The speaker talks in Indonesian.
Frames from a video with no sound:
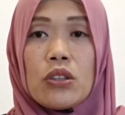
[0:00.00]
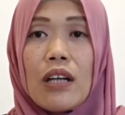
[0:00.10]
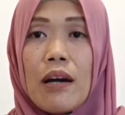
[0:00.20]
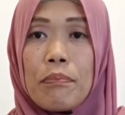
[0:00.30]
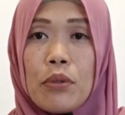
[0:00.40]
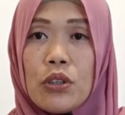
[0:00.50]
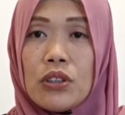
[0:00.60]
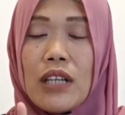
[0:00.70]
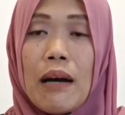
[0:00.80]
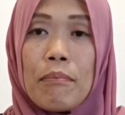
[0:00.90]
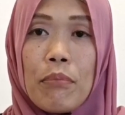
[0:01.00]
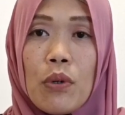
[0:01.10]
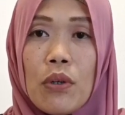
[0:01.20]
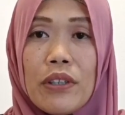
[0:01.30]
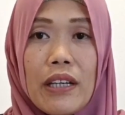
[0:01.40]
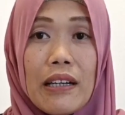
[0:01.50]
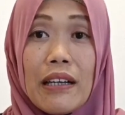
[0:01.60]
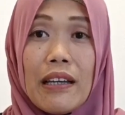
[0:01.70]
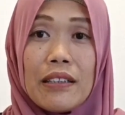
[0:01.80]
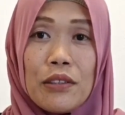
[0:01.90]
sabun sampo ya
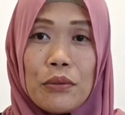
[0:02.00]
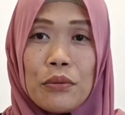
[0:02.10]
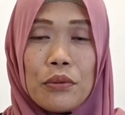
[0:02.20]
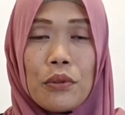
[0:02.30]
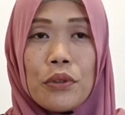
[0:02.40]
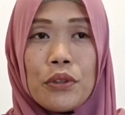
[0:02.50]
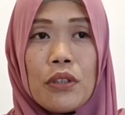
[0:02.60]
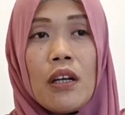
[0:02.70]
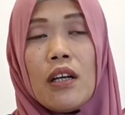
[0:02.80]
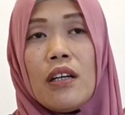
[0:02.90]
kayak gitu terus